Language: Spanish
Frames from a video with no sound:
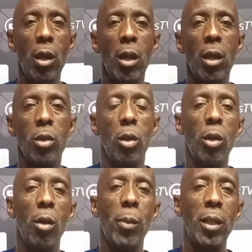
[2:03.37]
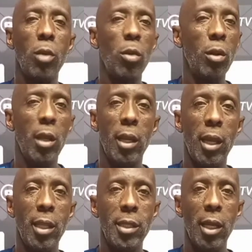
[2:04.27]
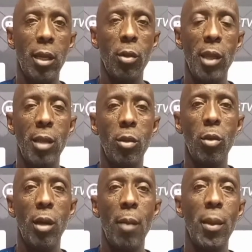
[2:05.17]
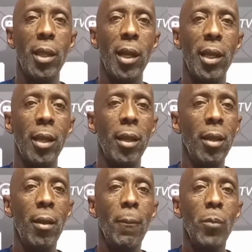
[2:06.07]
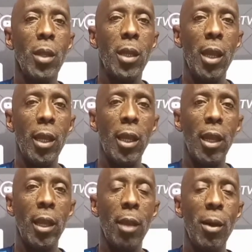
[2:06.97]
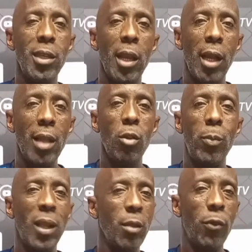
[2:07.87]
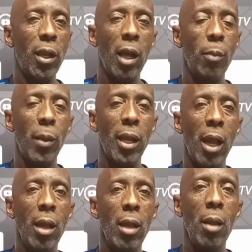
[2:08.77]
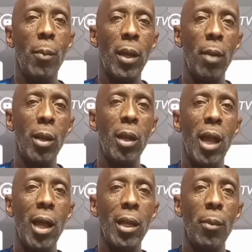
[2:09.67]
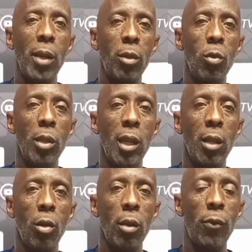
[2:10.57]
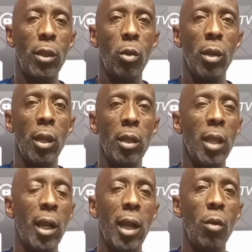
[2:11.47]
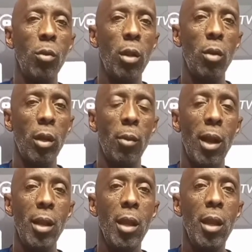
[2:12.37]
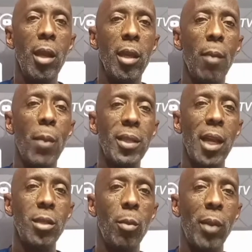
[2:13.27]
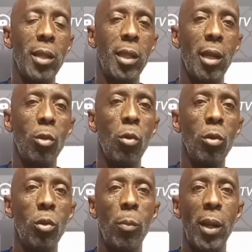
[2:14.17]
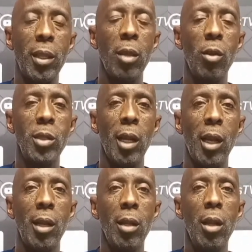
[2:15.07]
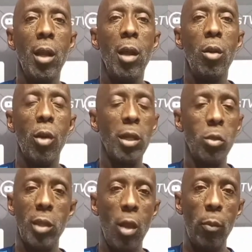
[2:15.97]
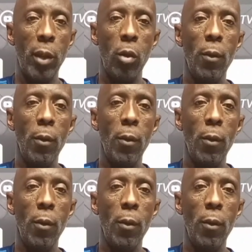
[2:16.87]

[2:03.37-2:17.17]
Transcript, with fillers: Yo creo que los partidos tú los tienes que ir desarrollando a medida que, van llegando, planificar para, para ver las la virtudes y los defectos de, cada uno de los rivales y en base a eso plantear tu, partido y sacar los resultados. Pero